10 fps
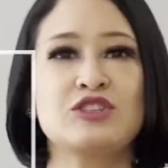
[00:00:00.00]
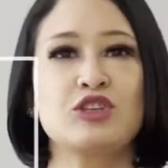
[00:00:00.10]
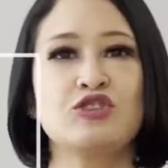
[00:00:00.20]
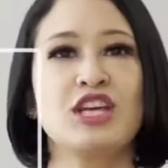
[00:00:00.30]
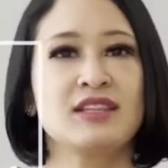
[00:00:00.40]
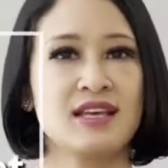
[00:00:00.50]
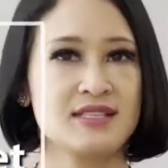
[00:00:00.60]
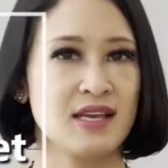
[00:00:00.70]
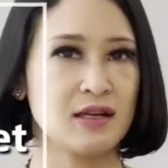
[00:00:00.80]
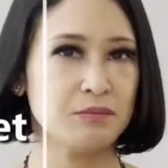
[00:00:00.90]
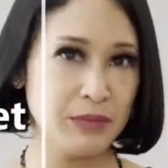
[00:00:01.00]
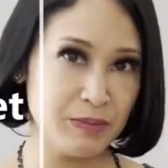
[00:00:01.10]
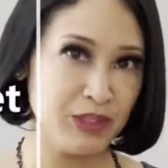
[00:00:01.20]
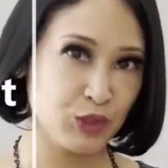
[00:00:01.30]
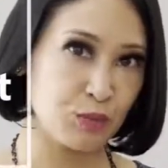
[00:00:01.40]
satu-satunya tas yang
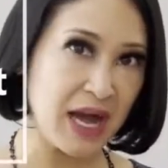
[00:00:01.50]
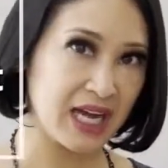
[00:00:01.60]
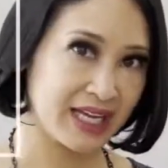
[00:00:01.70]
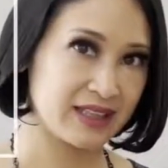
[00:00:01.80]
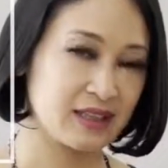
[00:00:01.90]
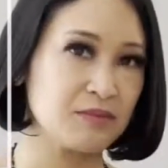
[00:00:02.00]
berbentuk bucket